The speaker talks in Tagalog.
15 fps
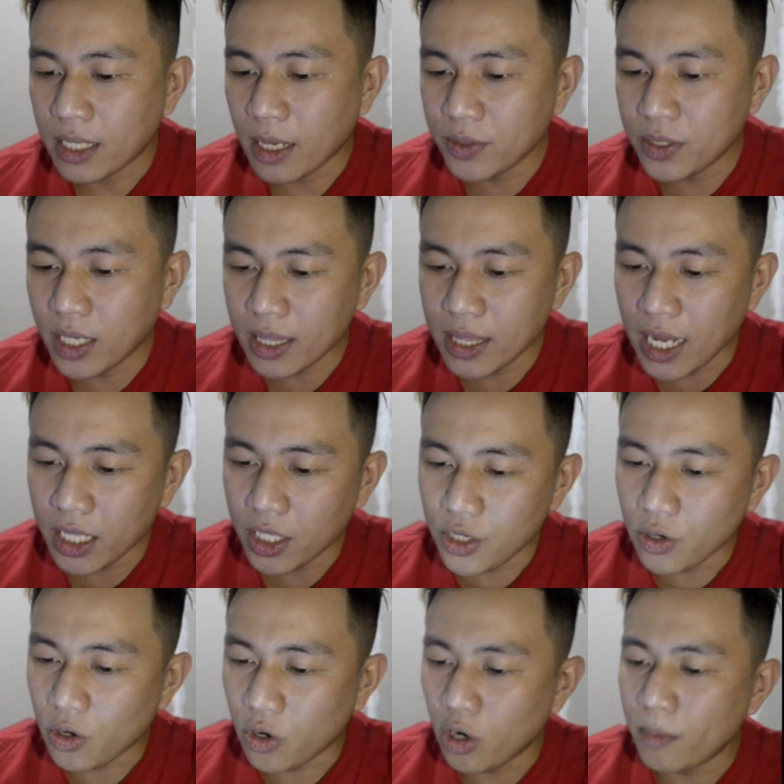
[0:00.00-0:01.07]
Tapos, get natin
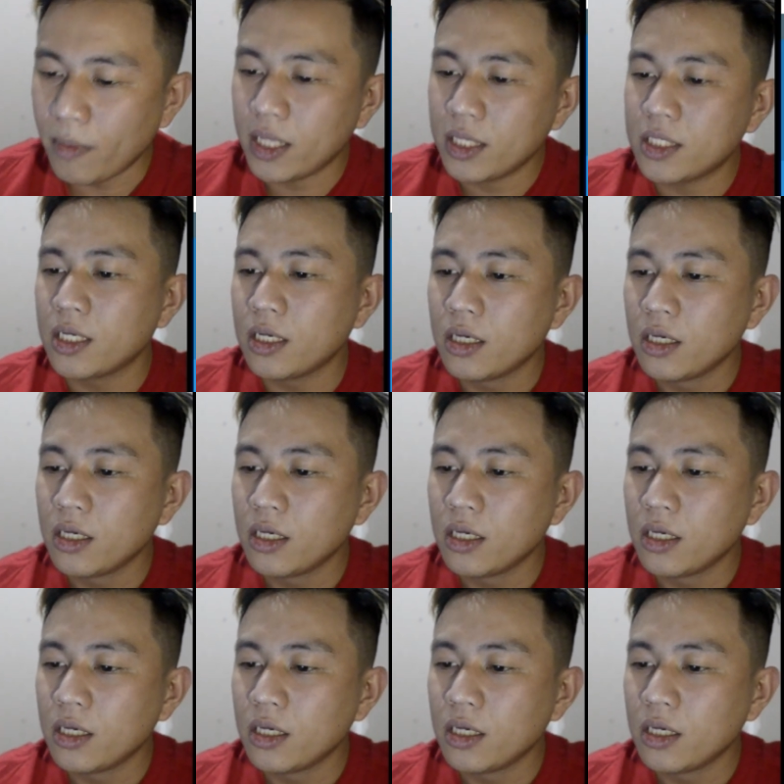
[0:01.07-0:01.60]
yung comments.